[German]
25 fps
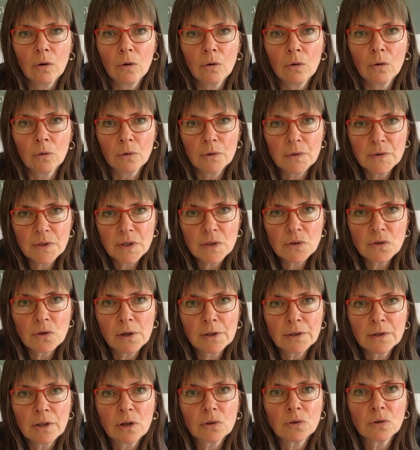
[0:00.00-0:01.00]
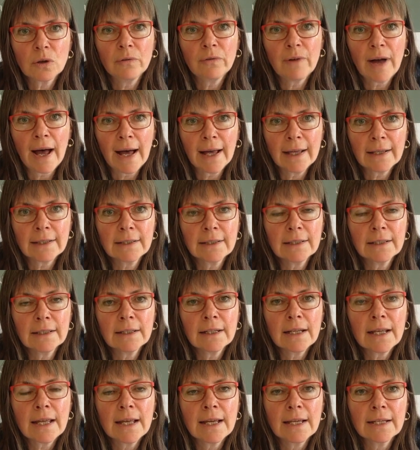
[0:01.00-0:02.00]
Und Sie sollten auch darauf
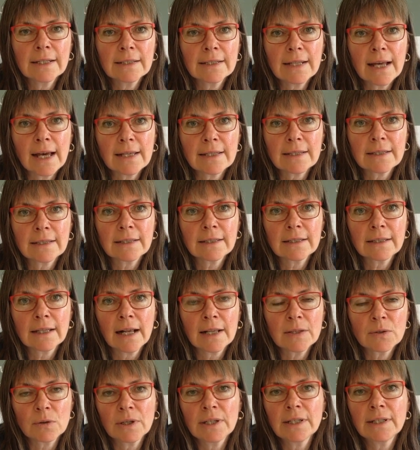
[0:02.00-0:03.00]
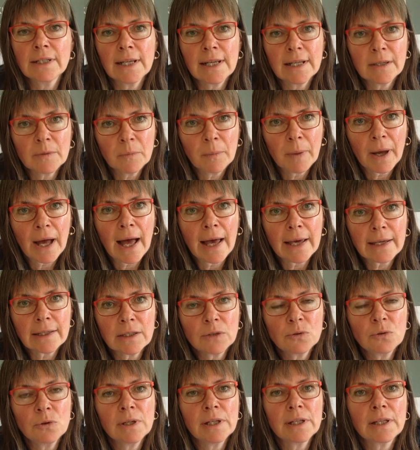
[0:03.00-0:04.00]
achten, dass, also in den Bereichen
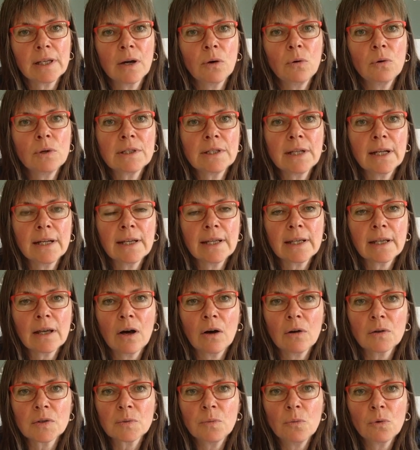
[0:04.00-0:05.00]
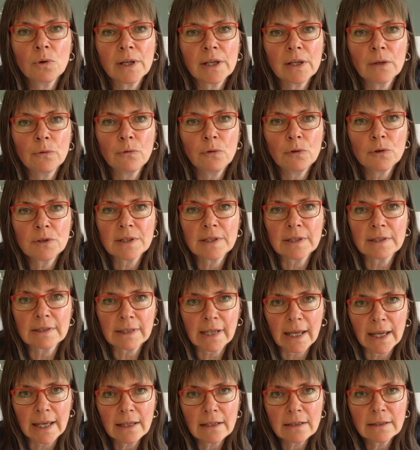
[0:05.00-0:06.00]
natürlich Ihr Hund dann nicht aus möglichen Pfützen
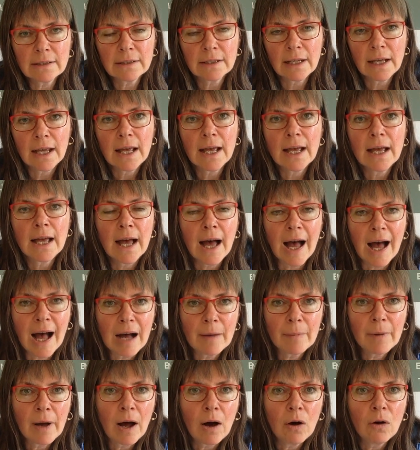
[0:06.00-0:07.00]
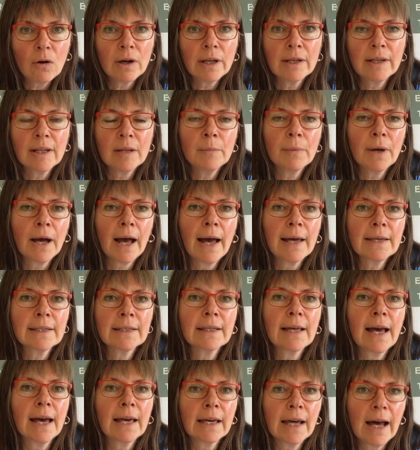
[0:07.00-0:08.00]
trinkt, aber auch in den
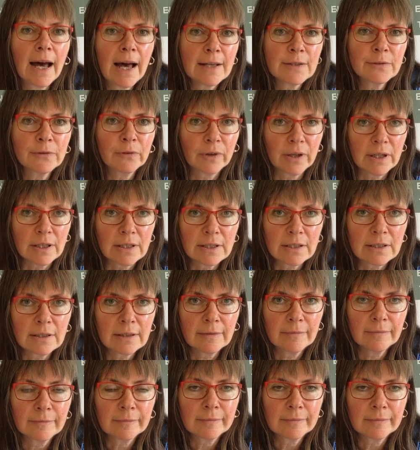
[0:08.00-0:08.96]
Bereichen kein Gras frisst.